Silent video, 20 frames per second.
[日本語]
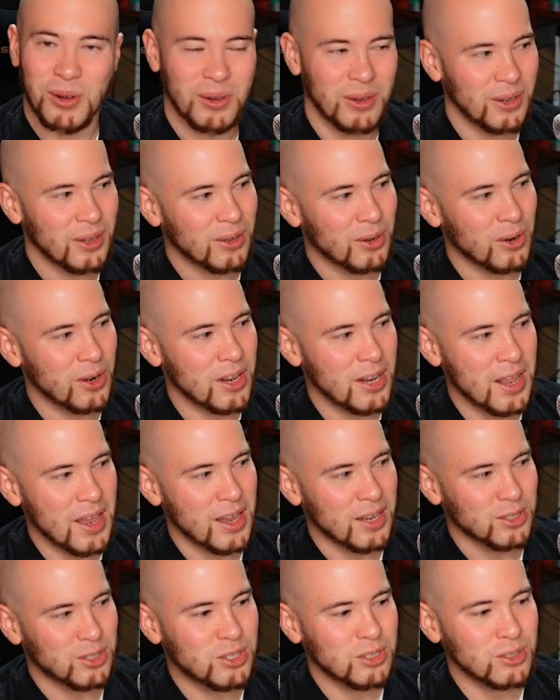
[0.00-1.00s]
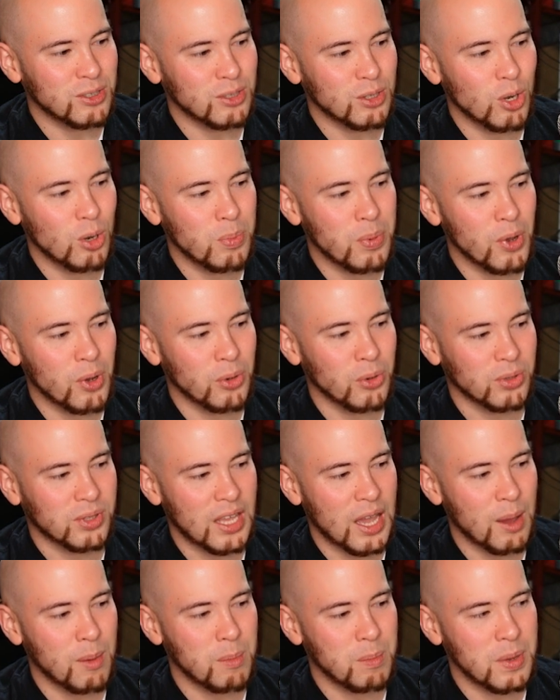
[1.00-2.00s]
これねじゅうごびょうの
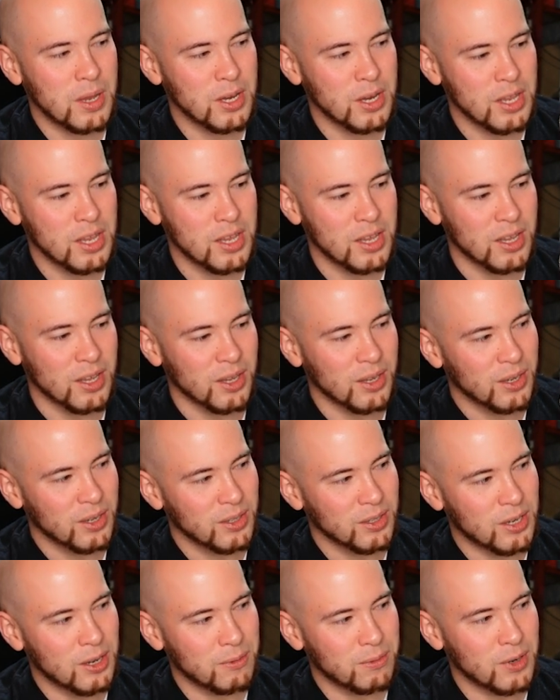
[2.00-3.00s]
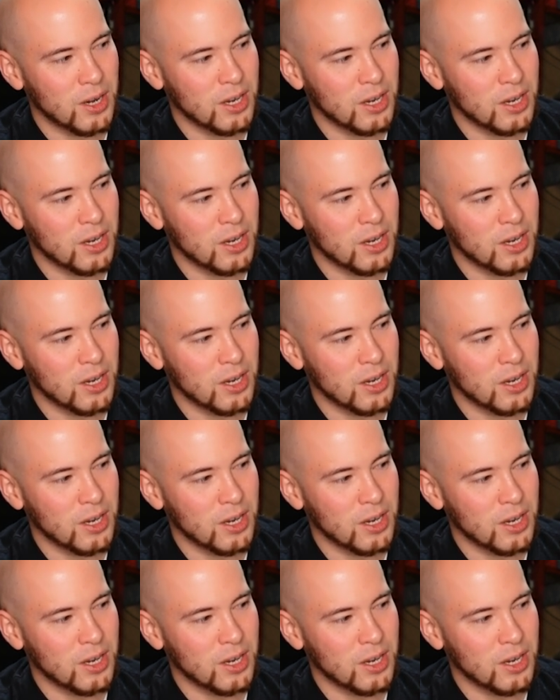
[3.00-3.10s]
たんびにリフレッ